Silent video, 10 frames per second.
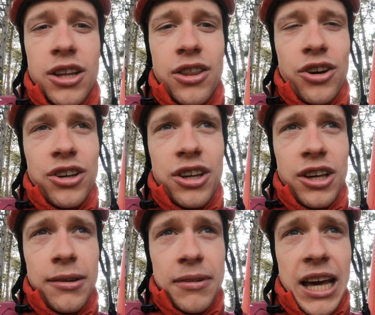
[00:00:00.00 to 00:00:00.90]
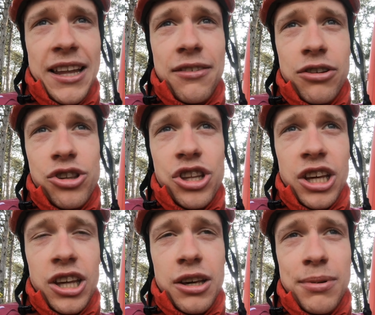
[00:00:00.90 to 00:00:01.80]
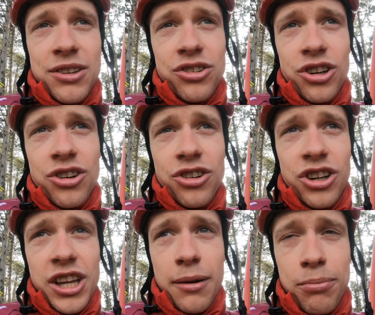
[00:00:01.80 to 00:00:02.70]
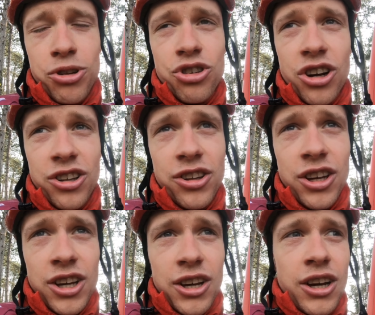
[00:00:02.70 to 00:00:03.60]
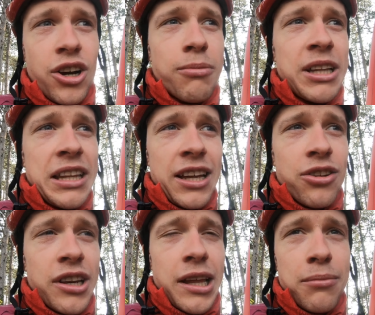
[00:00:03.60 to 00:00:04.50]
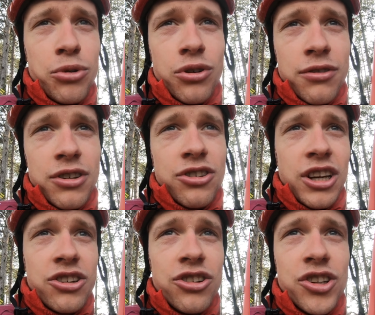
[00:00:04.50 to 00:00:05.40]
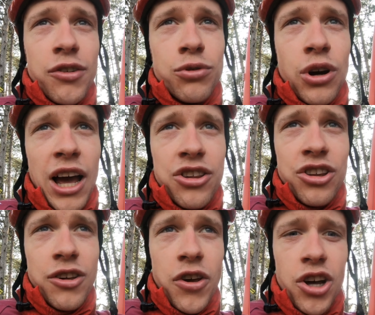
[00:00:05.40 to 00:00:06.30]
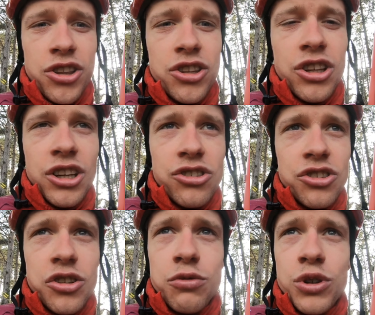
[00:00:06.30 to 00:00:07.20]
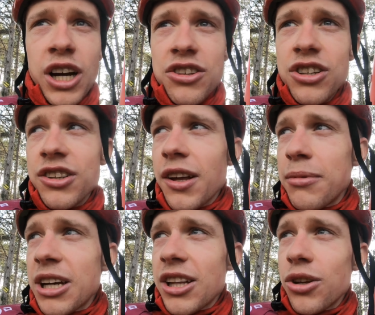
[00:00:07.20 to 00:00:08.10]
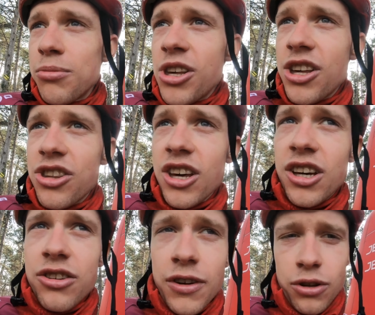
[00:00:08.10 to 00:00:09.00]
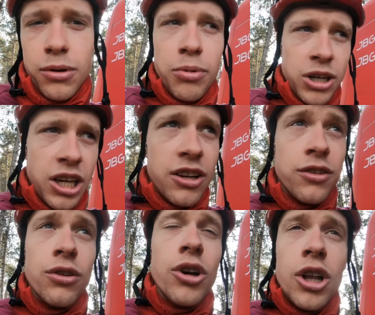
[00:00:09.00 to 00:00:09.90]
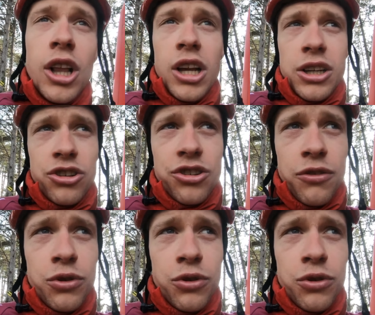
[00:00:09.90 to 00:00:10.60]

No i jadę wyścig i chyba z trzy okrążenia pod rząd komentator tam mówi, że Krzysztof Łukasik 9, Krzysztof Łukasik zamyka top 10, wiadomo po angielsku. Krzysztof